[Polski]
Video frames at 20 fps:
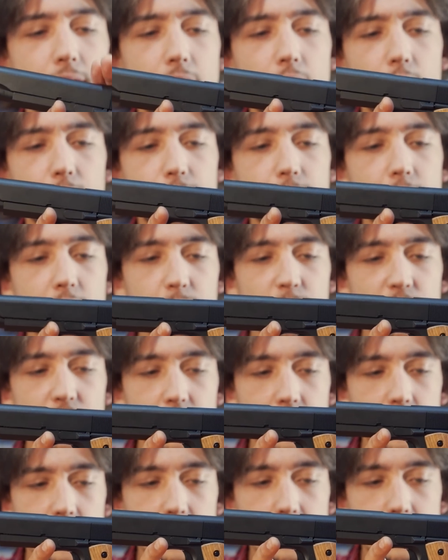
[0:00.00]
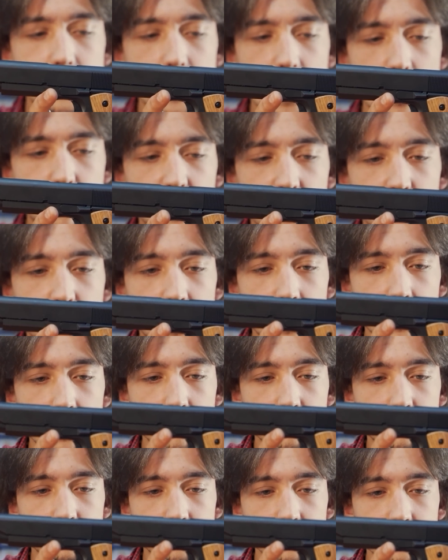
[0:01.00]
od firmy Double Bell,
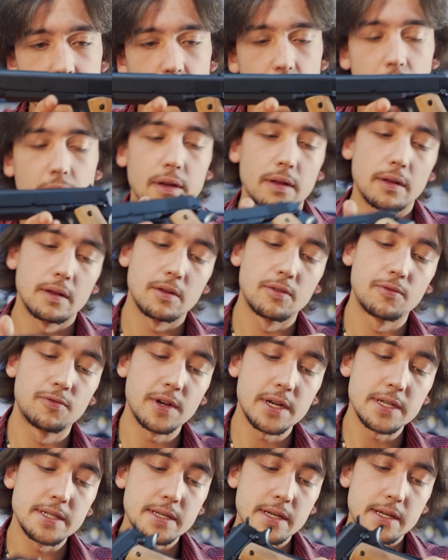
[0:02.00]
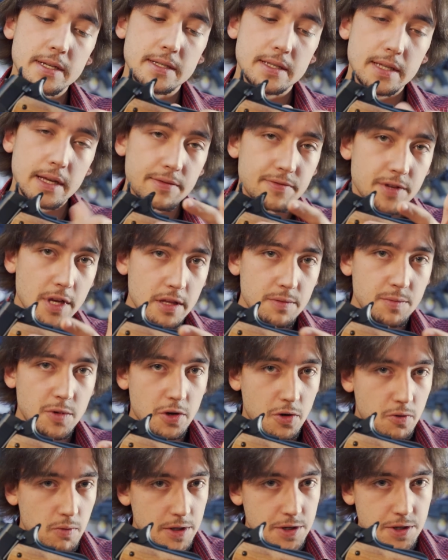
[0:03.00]
wersja z drewnianymi
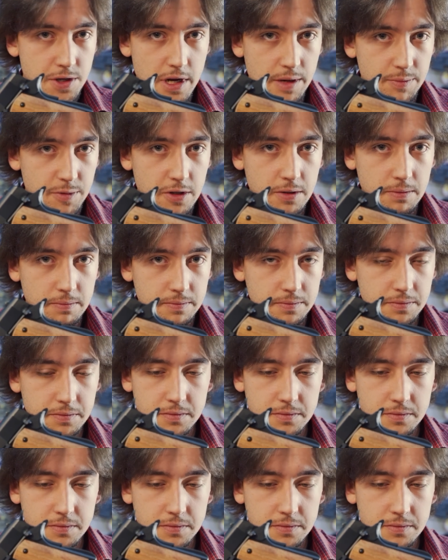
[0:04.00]
okładzinami,